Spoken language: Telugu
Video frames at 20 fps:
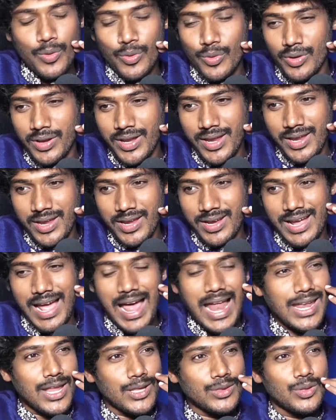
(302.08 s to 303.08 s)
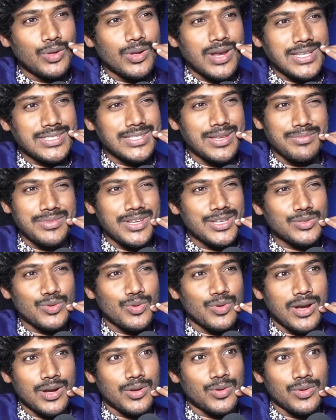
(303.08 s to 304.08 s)
వండుకుని కాళ్ళతో రసం
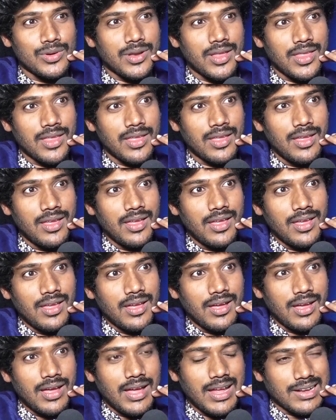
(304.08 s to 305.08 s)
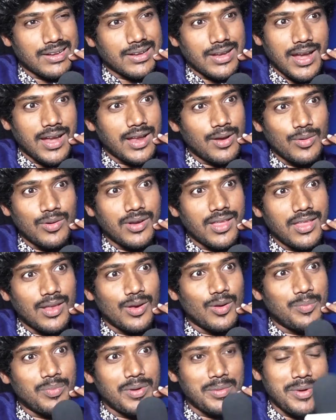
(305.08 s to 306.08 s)
చేసుకున్నట్టు ఉంటుంది అట్లానే ఉంటుంది
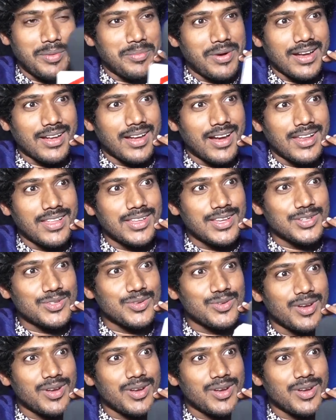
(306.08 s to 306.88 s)
లోపల మేము అట్లానే చేసి